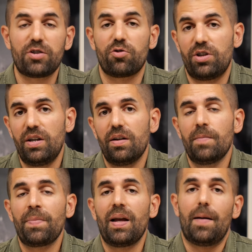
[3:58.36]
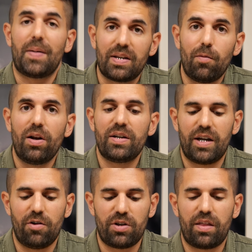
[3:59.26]
Esto sí, la parte buena es
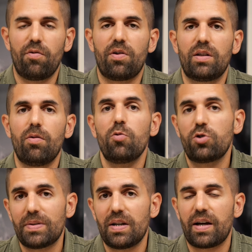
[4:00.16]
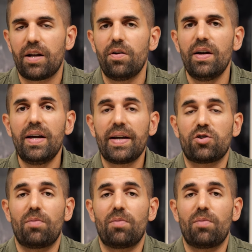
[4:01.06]
que nos hace un objetivo mucho más ligero que